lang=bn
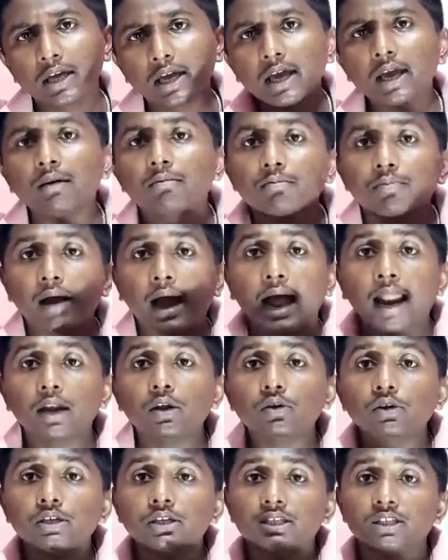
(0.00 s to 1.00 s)
কে
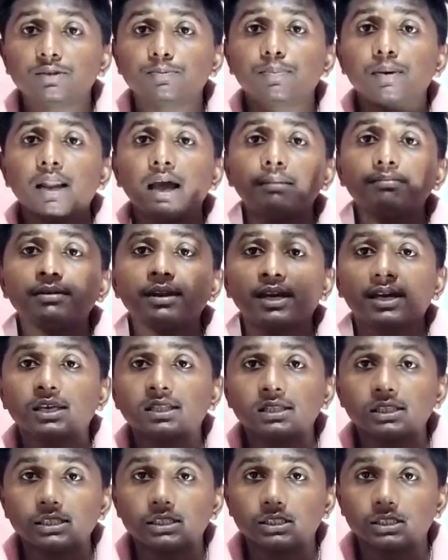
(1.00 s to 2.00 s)
ভালো ডিসপ্লে
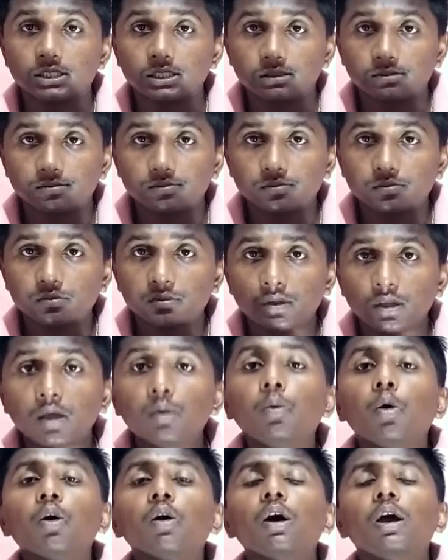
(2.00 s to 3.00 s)
আপনাকে দিচ্ছে
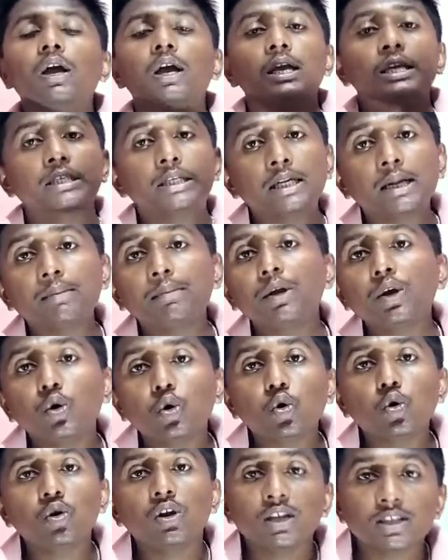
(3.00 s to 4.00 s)
এবং সেটা আপনি
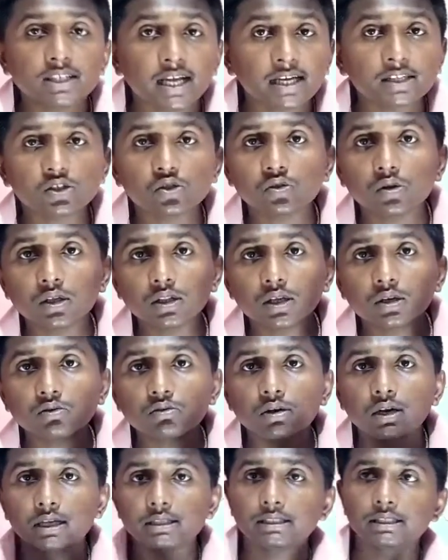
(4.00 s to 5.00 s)
গুগলে সার্চ করে
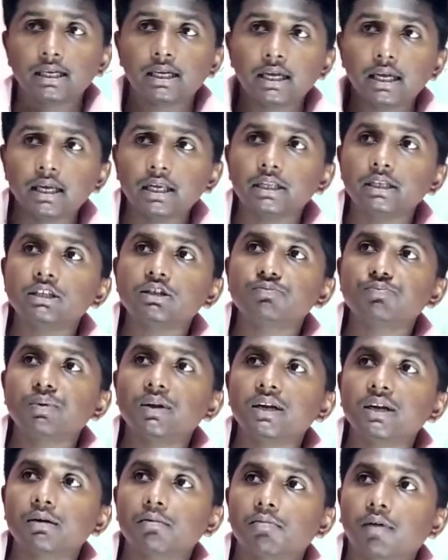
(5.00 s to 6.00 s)
দেখুন না যে এই
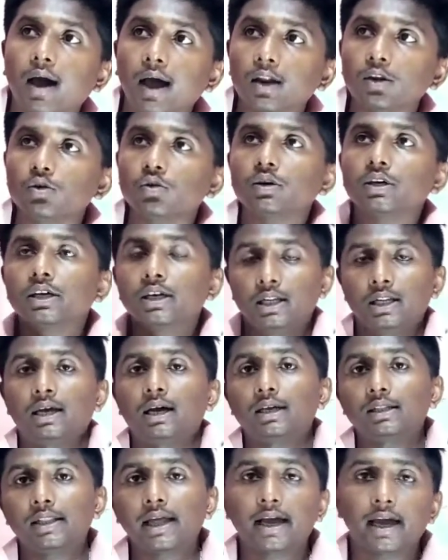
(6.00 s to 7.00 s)
ডিসপ্লেটা ভালো কি
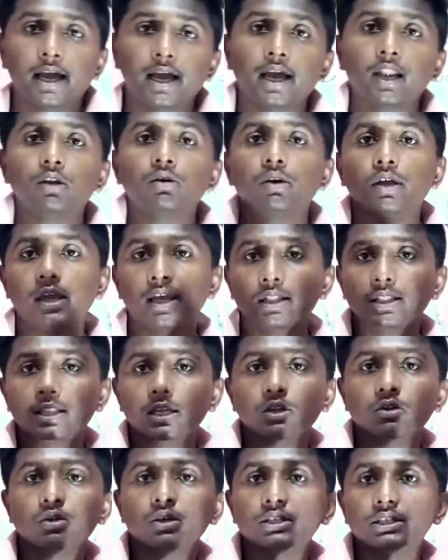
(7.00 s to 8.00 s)
না দেখা গেল
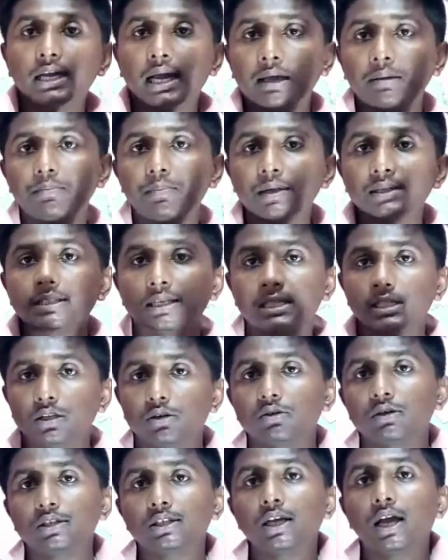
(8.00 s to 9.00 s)
এতে রয়েছে আইপিএস
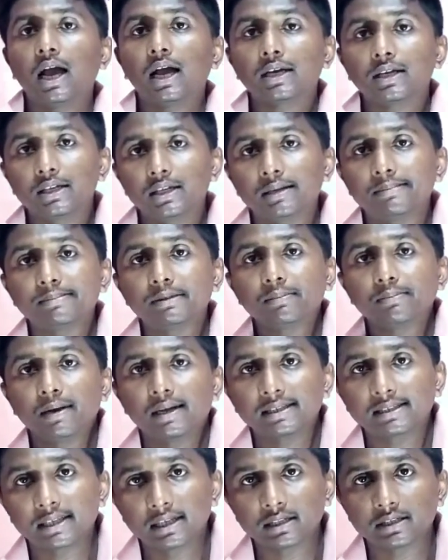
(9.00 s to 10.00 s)
এতে রয়েছে টিএফটি
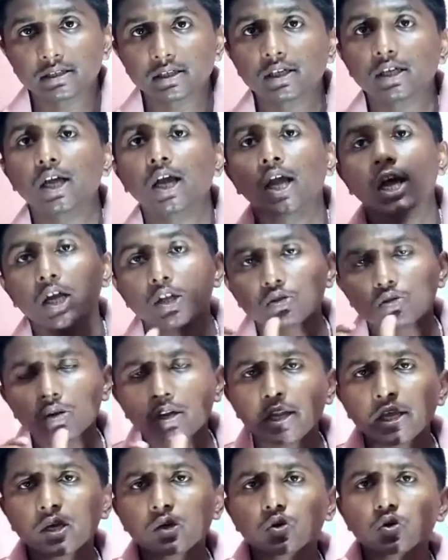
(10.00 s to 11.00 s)
প্লাস এলসিডি তো
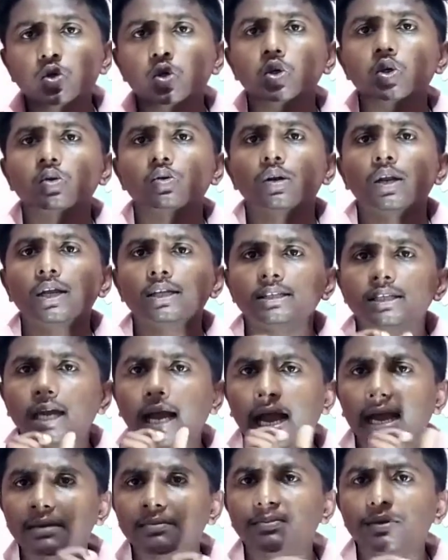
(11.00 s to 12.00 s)
লিখুন গুগলে
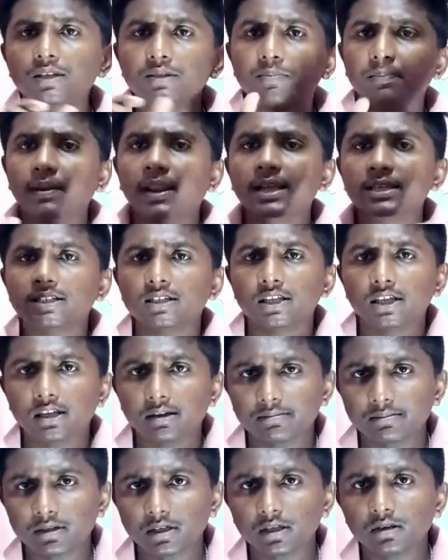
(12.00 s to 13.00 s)
যে আইপিএস প্লাস
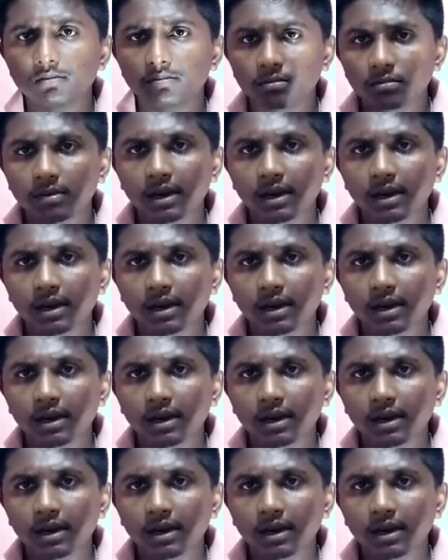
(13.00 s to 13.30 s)
টিএফটি